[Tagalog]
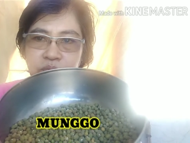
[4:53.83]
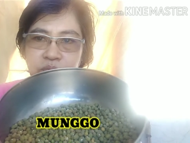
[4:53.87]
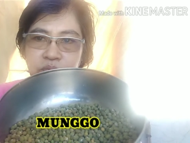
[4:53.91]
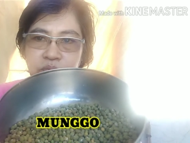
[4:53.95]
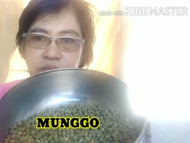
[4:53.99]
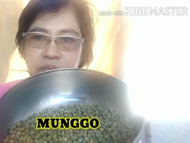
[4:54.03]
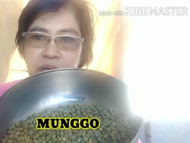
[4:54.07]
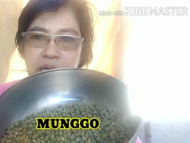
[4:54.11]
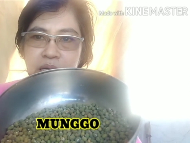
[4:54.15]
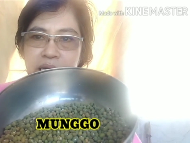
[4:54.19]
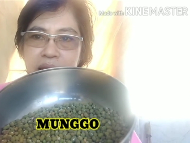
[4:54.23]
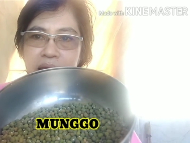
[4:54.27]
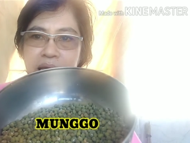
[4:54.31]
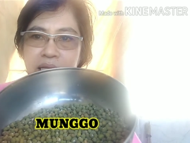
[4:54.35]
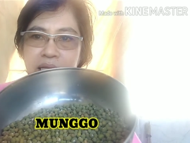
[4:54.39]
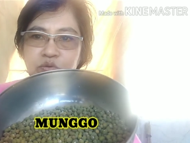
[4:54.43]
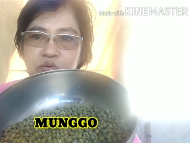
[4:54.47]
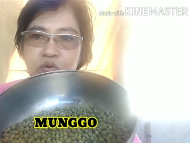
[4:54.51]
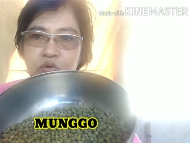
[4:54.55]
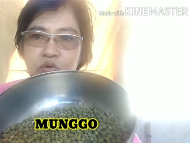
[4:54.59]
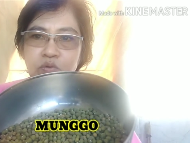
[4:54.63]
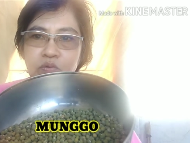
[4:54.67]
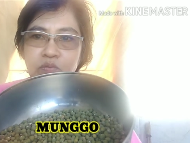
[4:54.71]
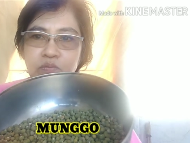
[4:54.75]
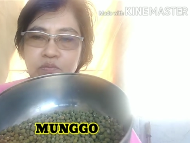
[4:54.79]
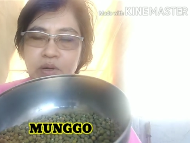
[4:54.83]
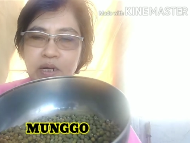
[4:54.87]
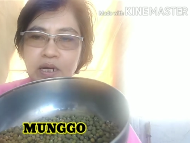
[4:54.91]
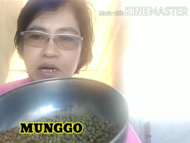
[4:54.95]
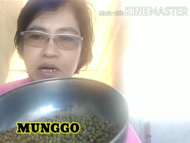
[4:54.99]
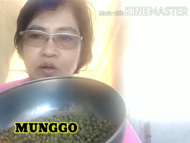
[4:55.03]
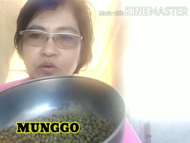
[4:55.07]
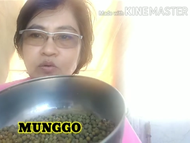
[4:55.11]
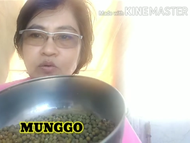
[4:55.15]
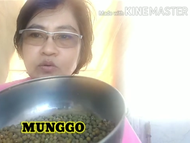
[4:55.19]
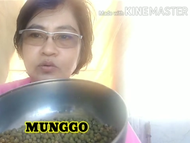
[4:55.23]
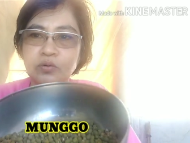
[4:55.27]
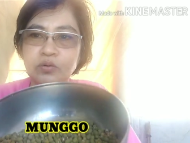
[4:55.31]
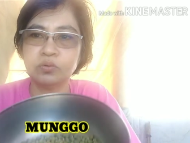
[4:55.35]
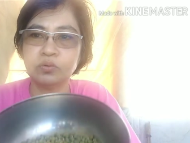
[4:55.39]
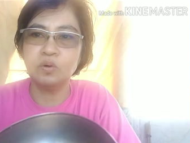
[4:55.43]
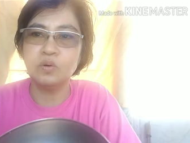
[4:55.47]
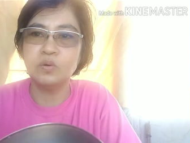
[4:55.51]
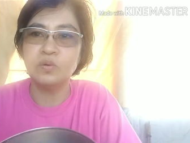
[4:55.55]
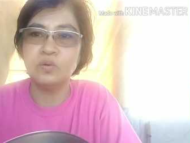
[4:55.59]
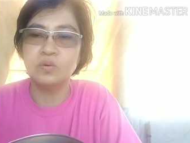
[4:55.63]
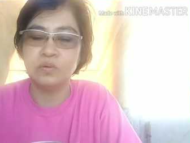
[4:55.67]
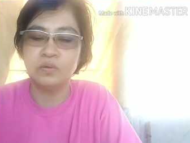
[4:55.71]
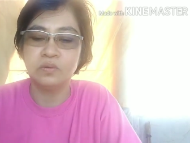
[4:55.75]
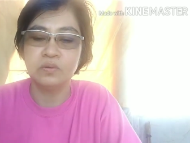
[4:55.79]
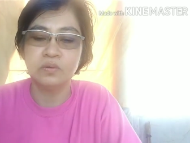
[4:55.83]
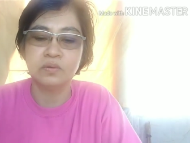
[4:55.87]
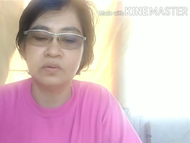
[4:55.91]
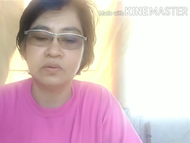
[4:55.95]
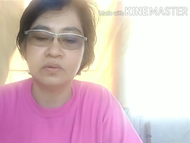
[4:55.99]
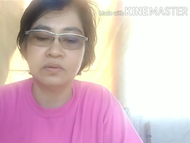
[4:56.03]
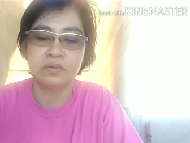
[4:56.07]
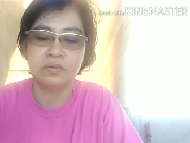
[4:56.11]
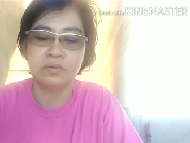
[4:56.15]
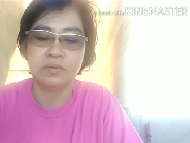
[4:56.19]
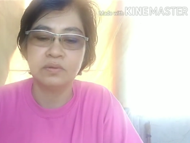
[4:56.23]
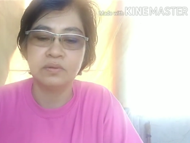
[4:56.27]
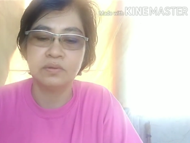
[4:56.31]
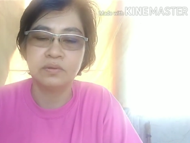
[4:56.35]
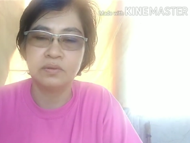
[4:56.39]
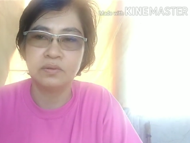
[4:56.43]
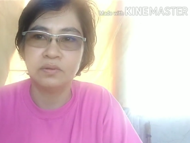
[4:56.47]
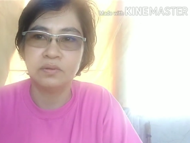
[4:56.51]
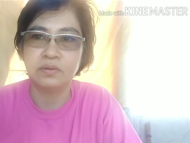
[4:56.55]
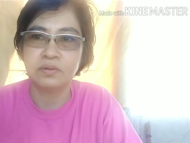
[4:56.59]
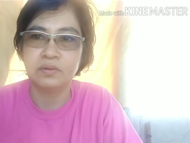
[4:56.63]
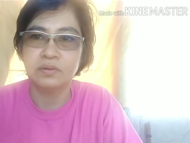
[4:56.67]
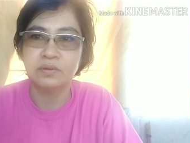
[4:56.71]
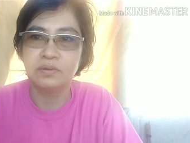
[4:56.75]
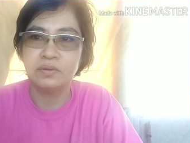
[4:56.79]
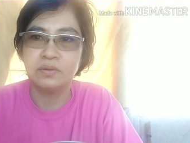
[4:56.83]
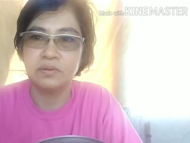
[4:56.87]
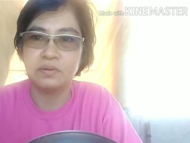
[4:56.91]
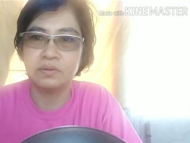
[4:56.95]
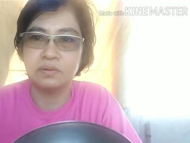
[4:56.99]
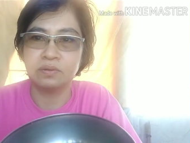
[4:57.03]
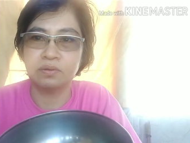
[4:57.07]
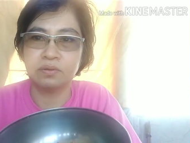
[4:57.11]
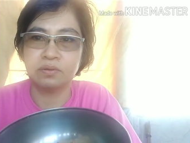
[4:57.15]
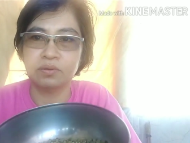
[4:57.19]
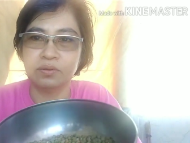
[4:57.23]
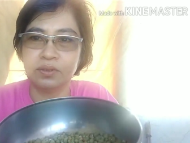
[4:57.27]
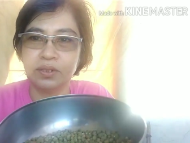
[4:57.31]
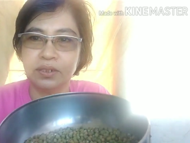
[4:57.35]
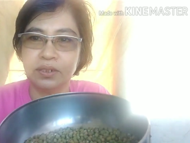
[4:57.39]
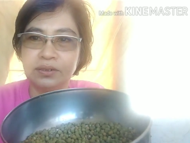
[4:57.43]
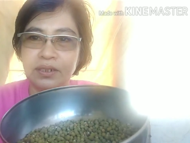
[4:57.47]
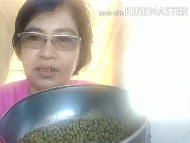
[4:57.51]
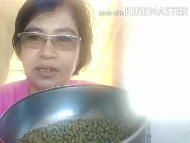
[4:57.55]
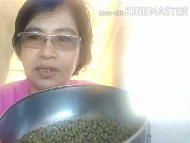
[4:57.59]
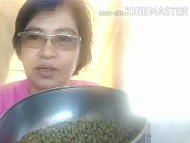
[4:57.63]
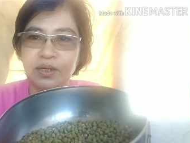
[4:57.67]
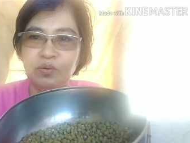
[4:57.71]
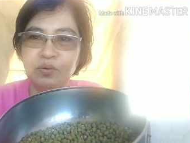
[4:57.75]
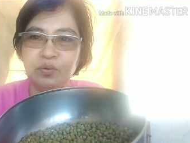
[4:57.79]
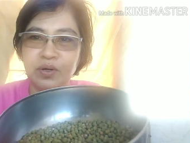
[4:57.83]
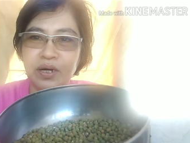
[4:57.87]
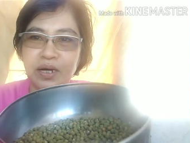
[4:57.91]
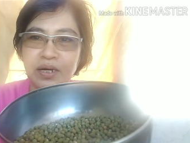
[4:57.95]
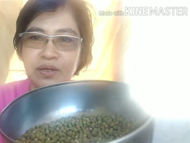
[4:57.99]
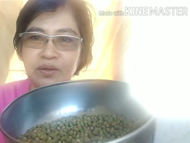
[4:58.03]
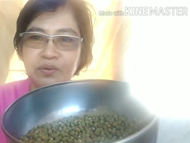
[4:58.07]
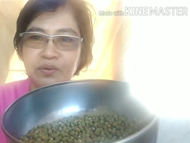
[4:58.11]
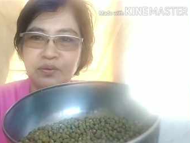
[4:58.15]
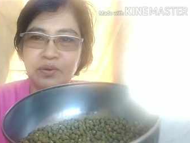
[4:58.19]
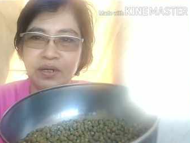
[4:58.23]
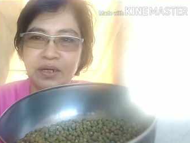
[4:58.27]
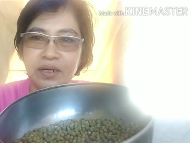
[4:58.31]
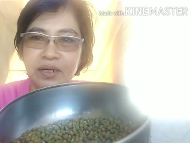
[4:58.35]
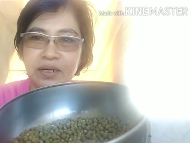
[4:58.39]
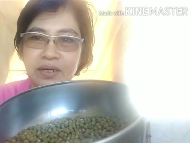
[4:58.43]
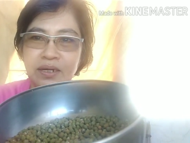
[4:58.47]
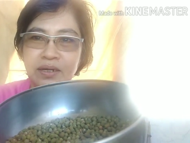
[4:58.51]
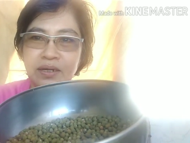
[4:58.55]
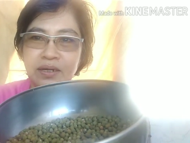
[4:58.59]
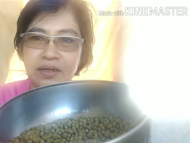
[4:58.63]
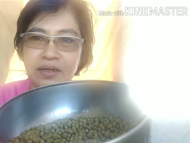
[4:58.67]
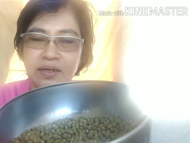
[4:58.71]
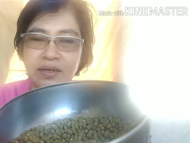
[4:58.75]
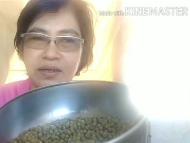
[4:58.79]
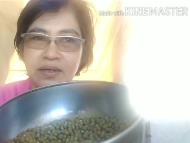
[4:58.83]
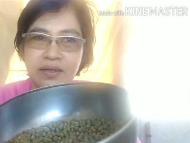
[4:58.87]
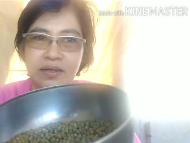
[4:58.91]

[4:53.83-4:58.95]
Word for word: Balatong, makakutong. Kung natiilo ka nung nga ah,